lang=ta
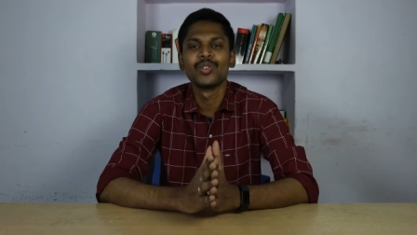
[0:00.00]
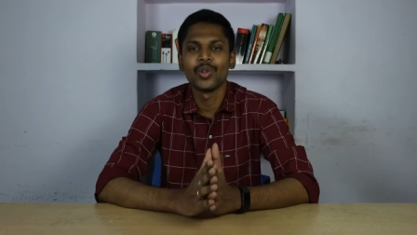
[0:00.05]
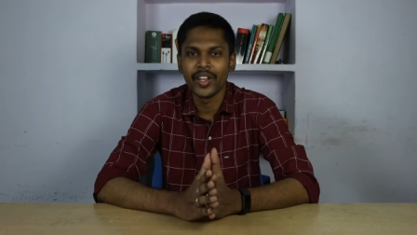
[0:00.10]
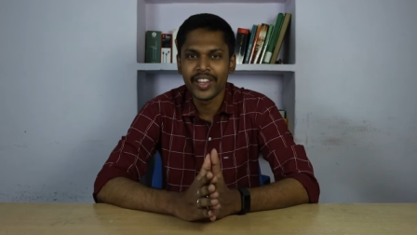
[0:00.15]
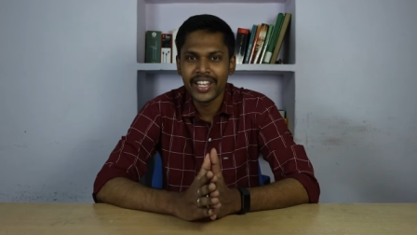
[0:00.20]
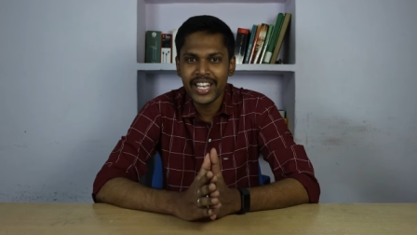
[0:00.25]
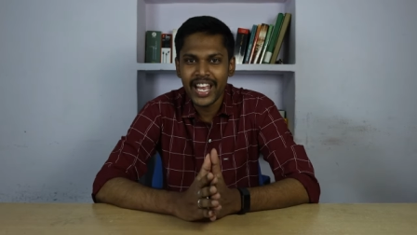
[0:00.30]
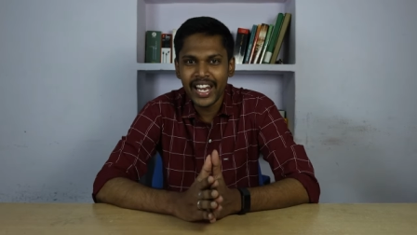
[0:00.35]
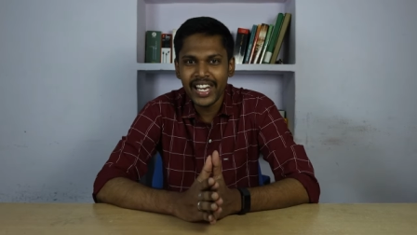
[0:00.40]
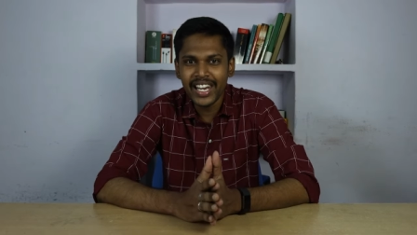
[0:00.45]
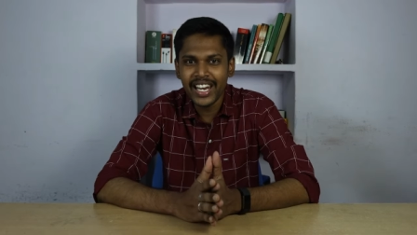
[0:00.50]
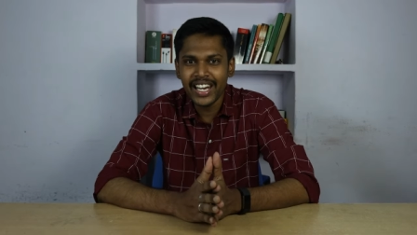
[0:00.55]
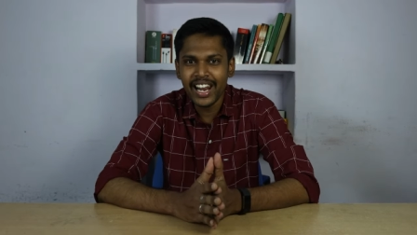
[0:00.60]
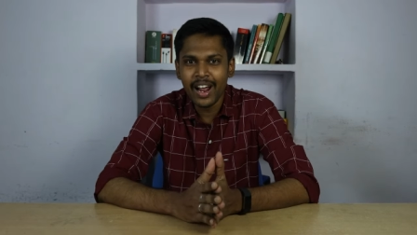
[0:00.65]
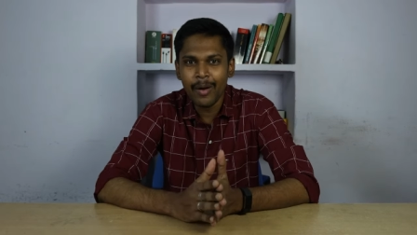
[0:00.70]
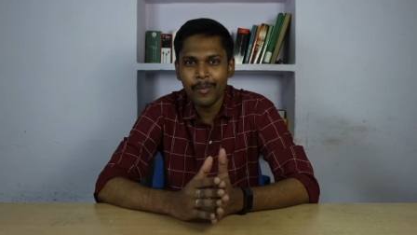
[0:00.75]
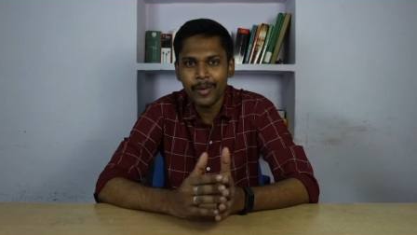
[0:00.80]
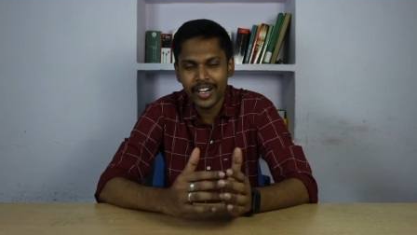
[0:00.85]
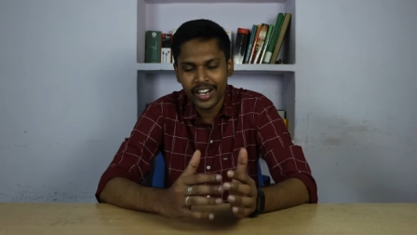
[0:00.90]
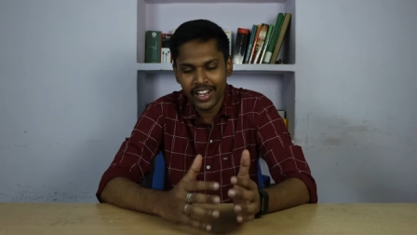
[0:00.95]
ஸோ அது
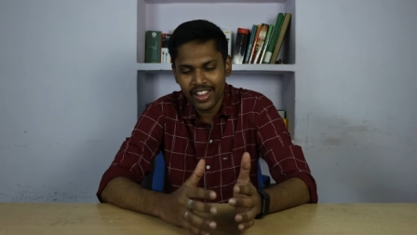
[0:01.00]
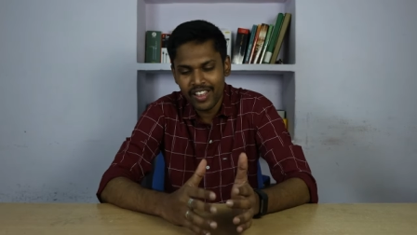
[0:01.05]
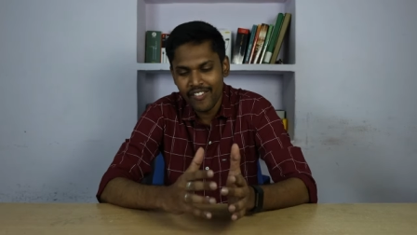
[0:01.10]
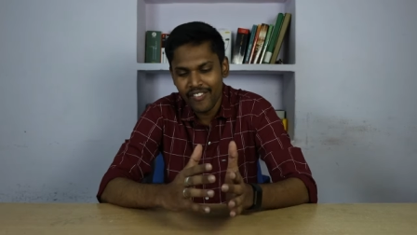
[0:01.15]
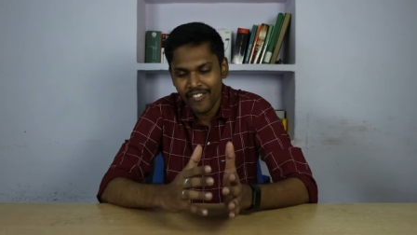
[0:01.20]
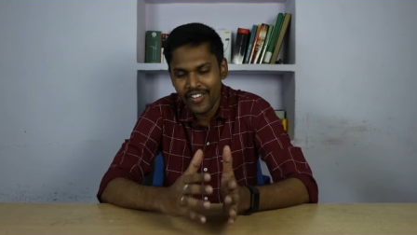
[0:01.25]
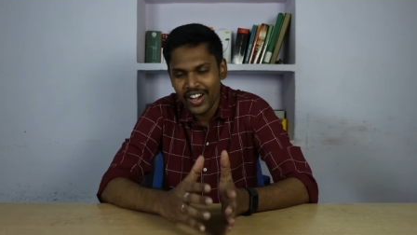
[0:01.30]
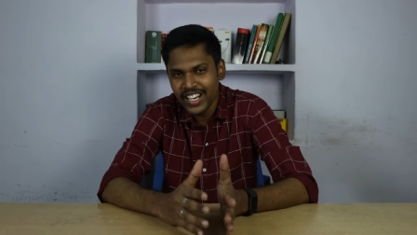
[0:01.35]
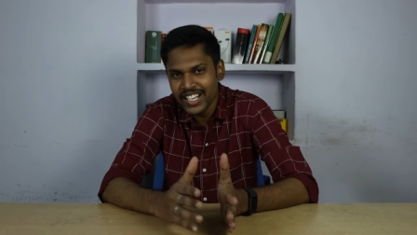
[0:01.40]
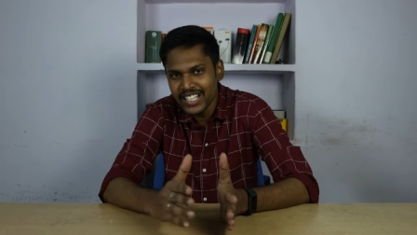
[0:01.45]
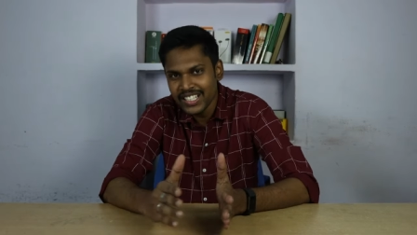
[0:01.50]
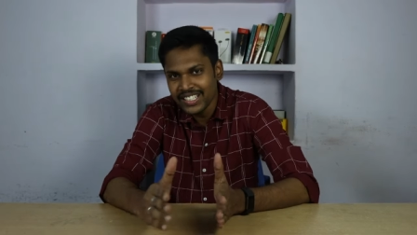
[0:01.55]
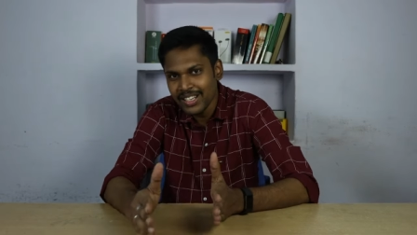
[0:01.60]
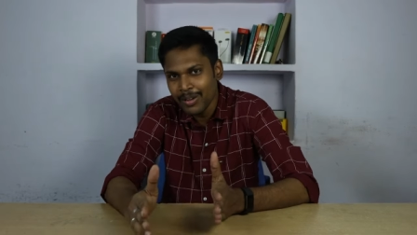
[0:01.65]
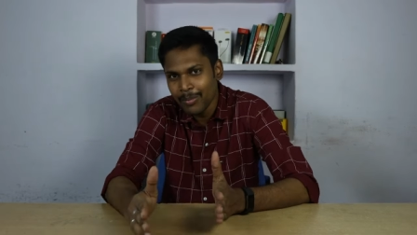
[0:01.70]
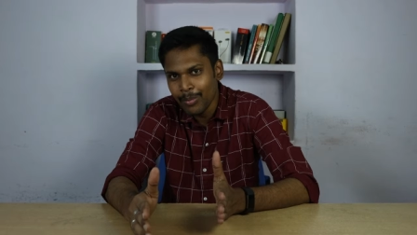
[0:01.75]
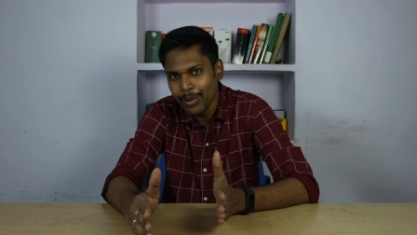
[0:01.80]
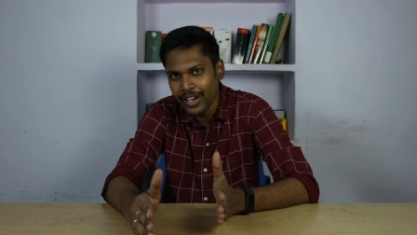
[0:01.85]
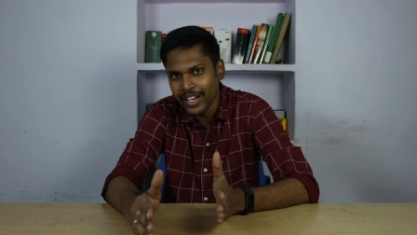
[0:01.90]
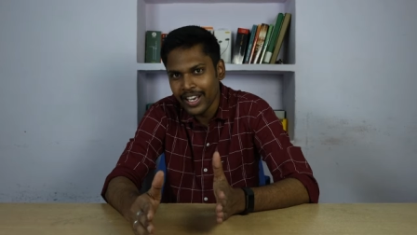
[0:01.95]
என்னென்ன அப்படின்றத
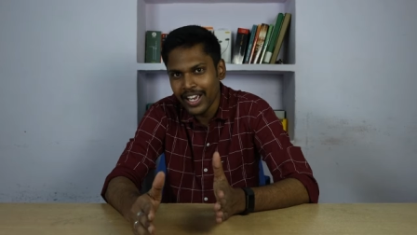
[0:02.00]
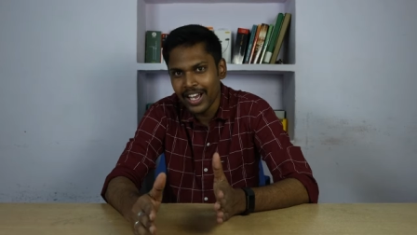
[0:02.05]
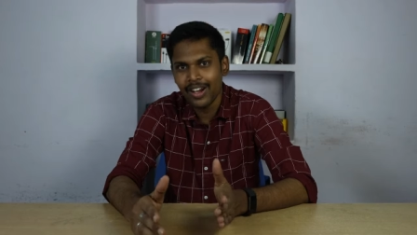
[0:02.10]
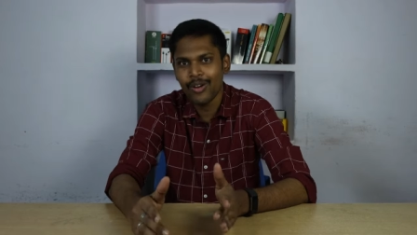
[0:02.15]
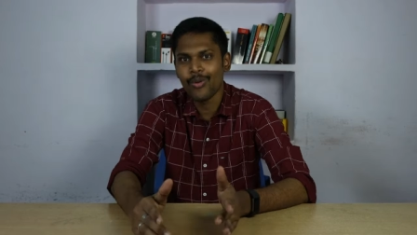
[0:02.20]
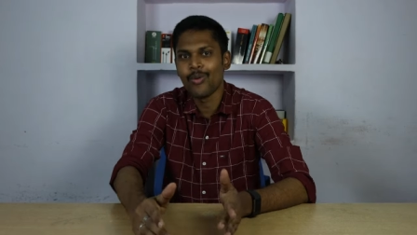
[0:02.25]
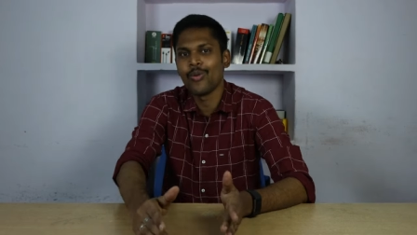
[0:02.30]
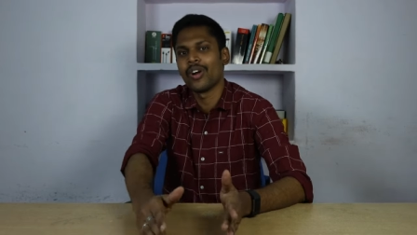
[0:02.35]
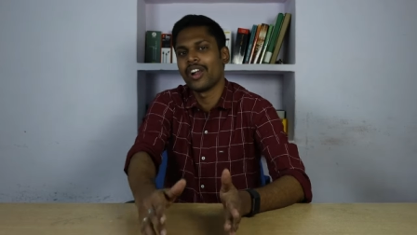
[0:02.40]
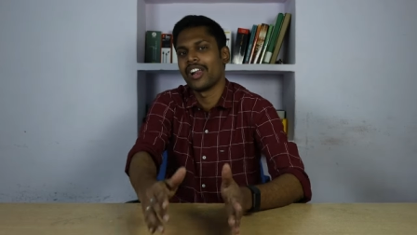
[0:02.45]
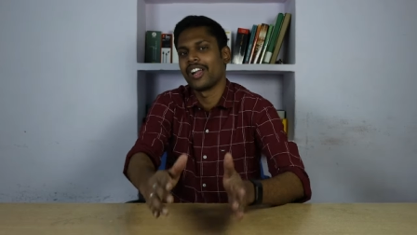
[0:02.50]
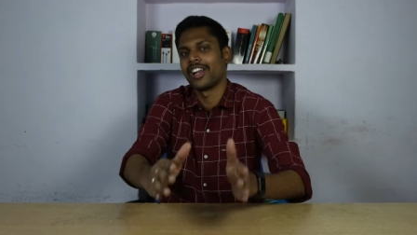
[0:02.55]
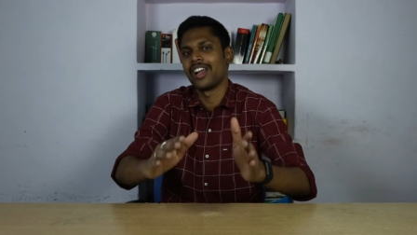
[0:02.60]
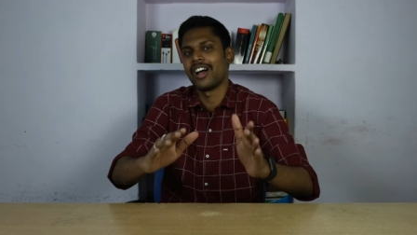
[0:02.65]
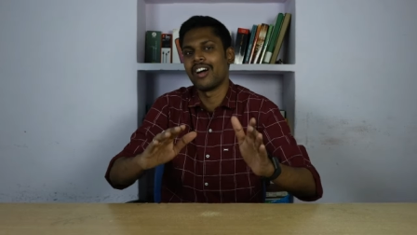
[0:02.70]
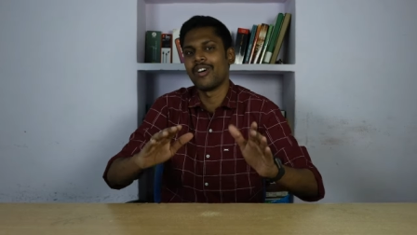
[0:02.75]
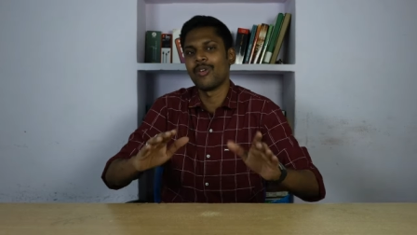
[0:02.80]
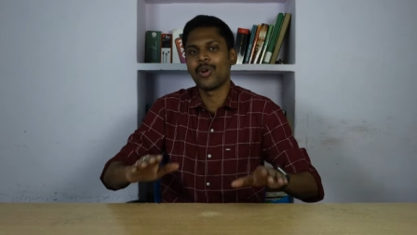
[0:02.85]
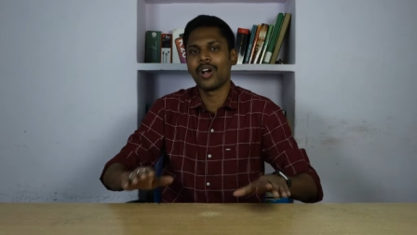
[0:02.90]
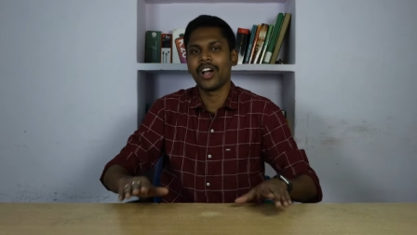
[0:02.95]
வருஷ பாரியாக உங்களுக்கு
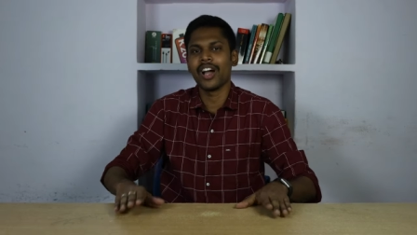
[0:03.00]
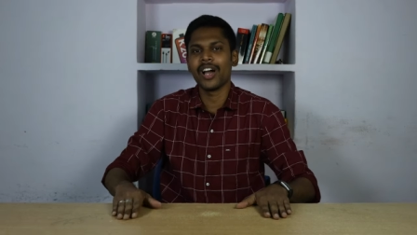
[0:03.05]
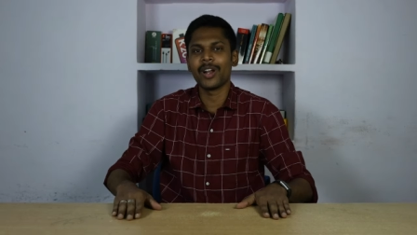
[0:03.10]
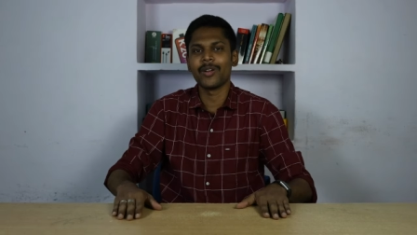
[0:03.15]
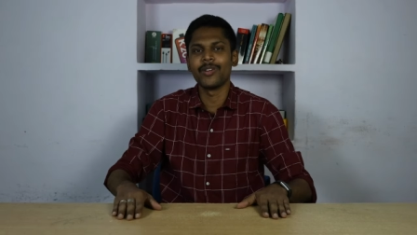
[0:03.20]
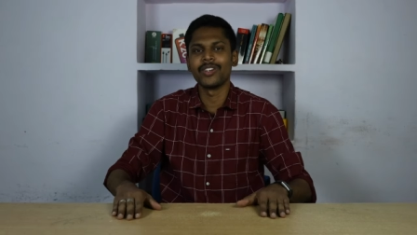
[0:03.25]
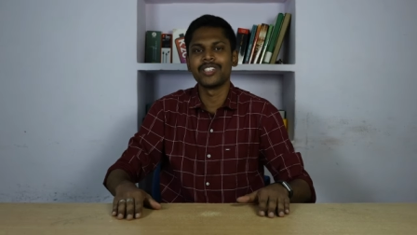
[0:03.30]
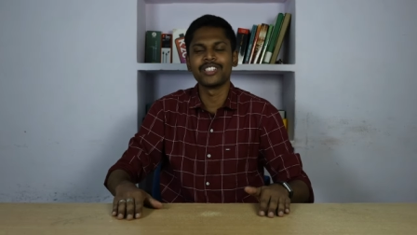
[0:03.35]
நான் உட்கார